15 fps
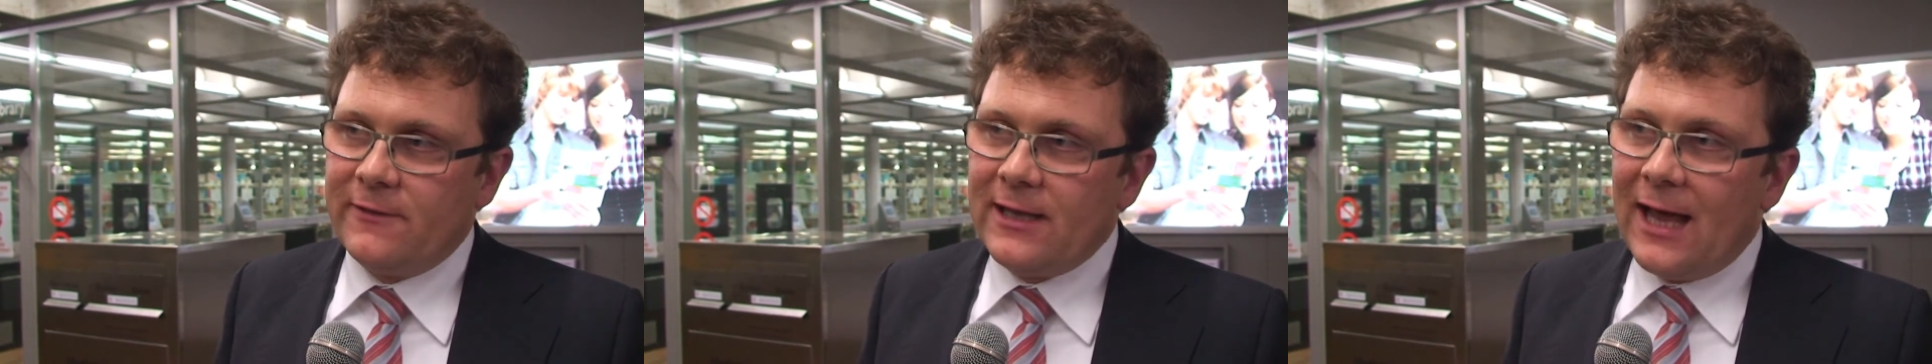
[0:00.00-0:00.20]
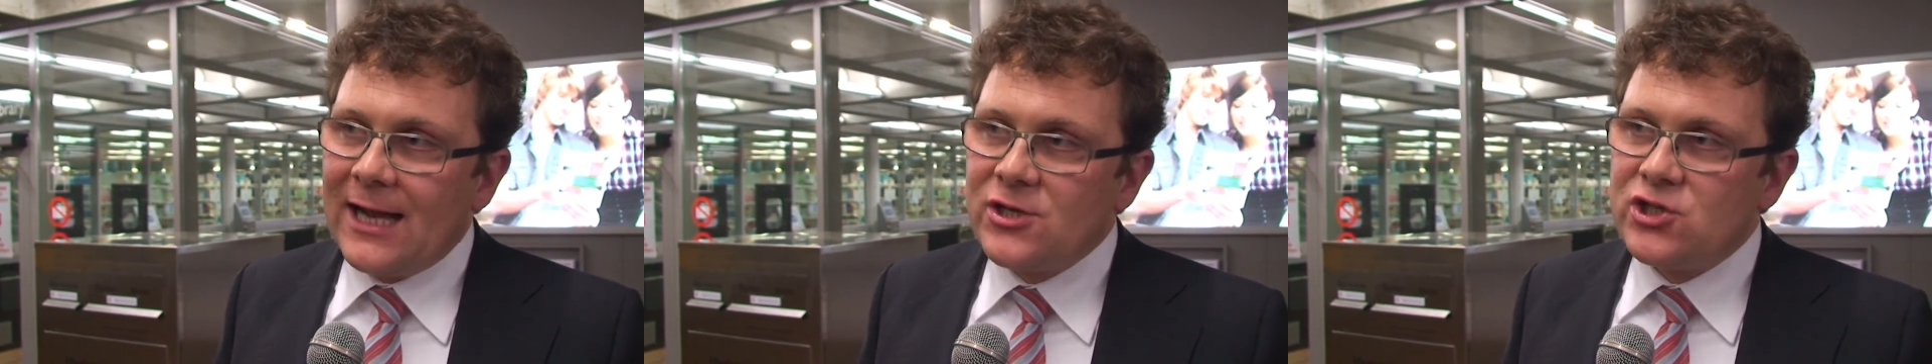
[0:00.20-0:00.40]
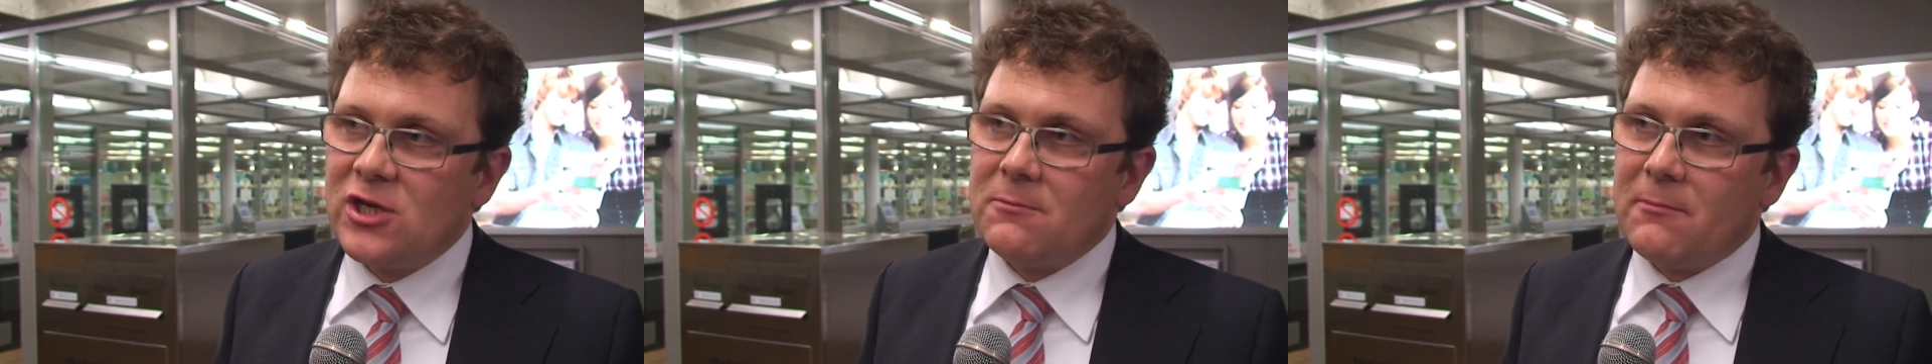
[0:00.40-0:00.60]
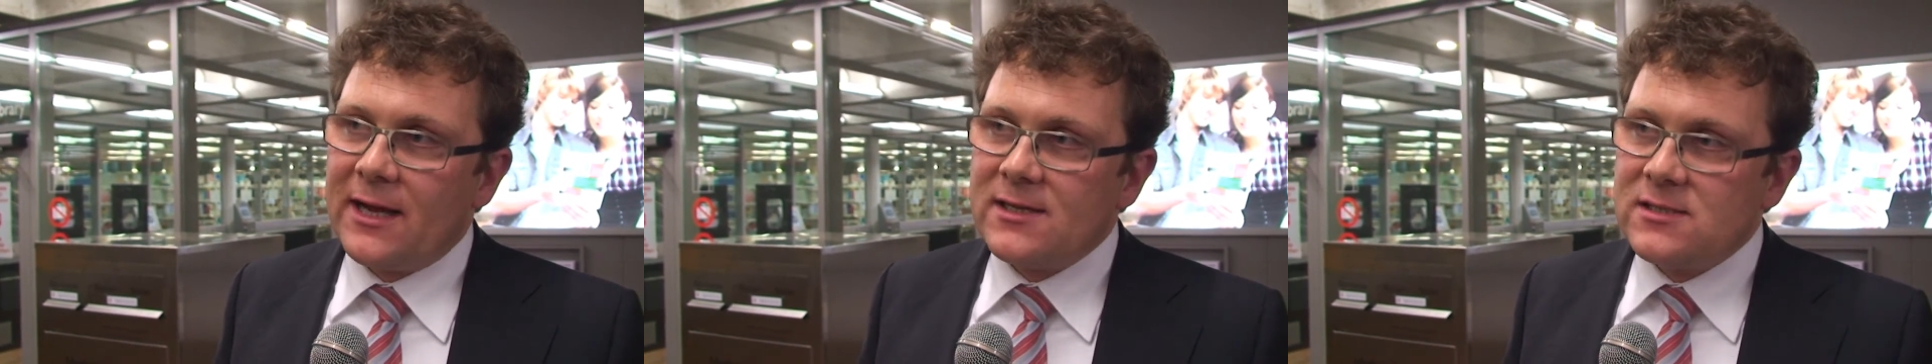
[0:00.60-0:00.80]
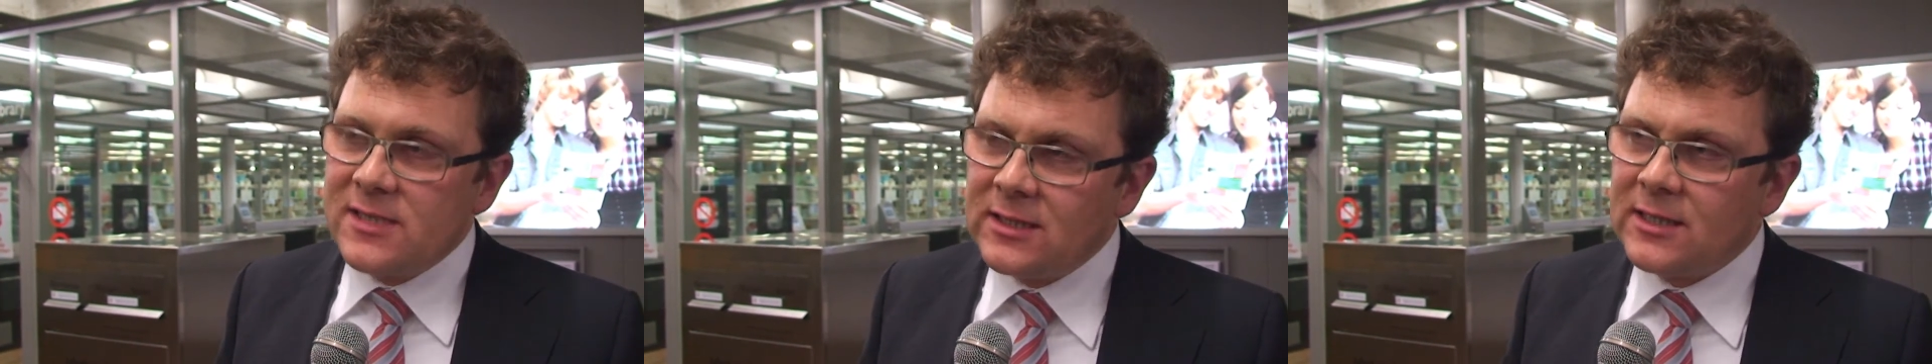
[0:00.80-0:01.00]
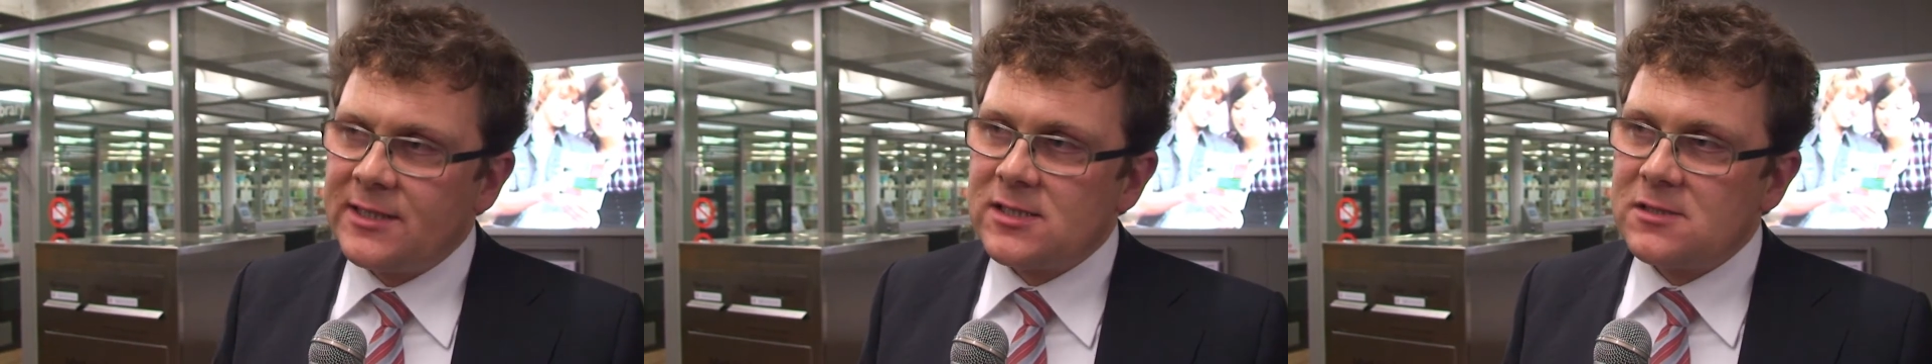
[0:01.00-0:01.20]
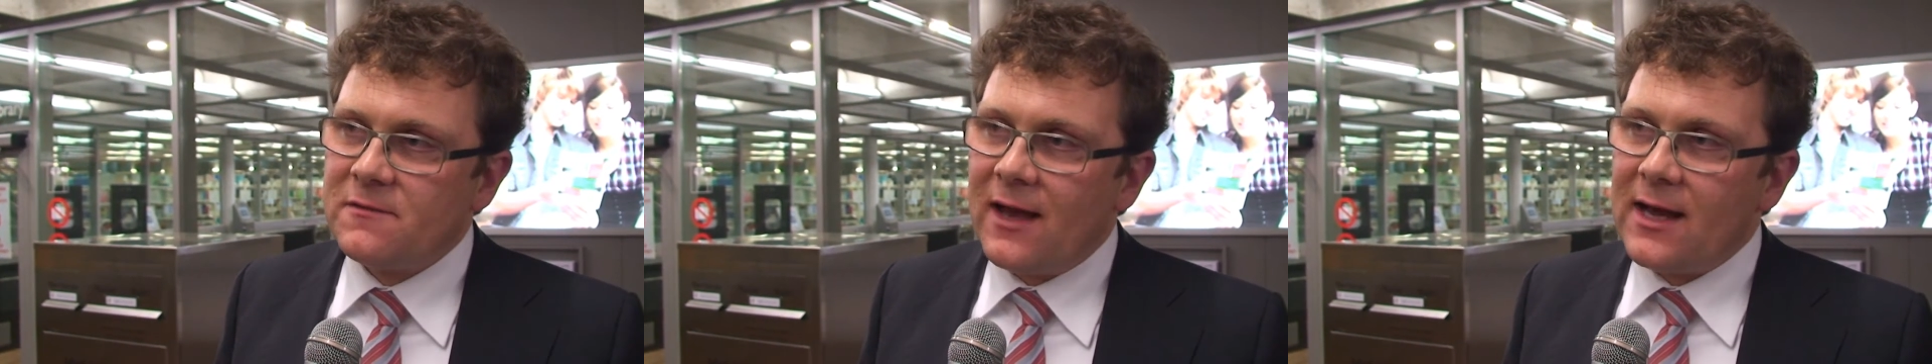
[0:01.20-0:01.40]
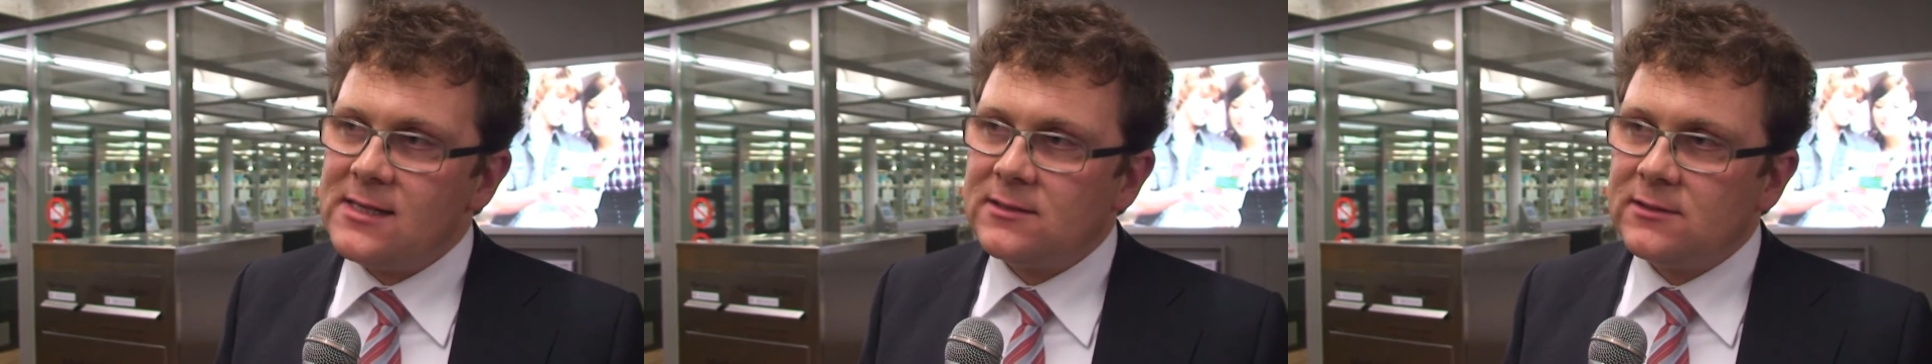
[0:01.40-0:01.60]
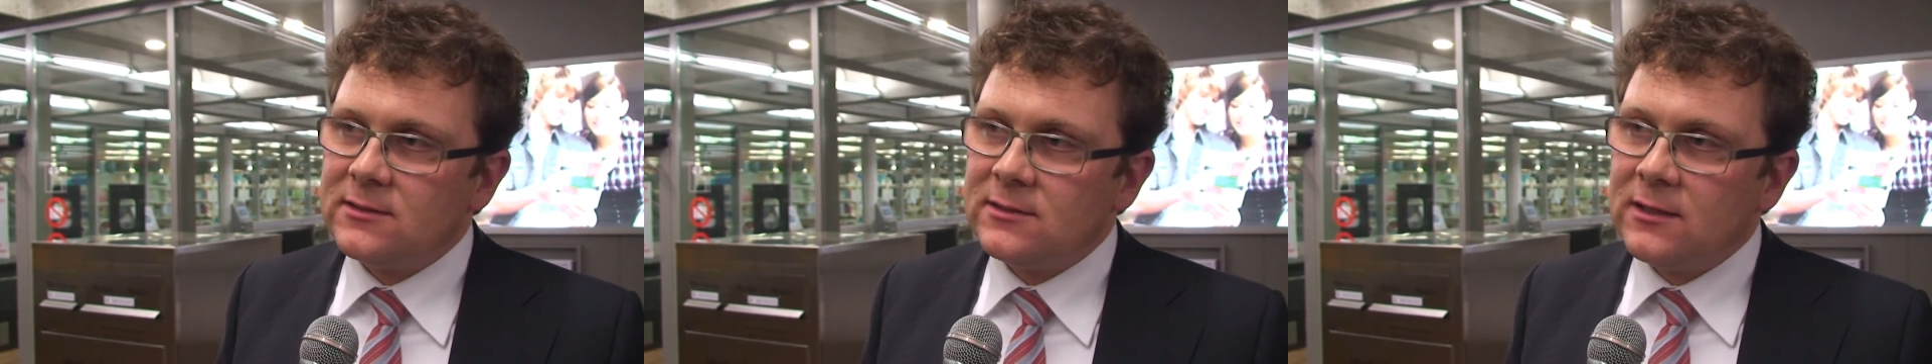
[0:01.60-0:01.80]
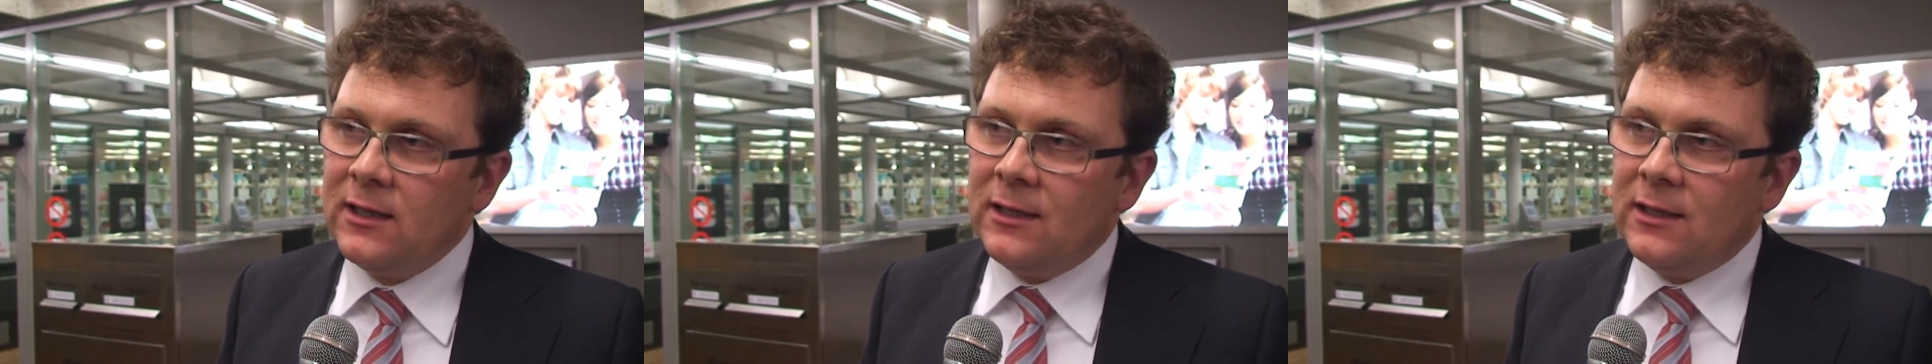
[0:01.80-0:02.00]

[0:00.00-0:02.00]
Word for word: Wenn Anstand mein sittliches Verhalten,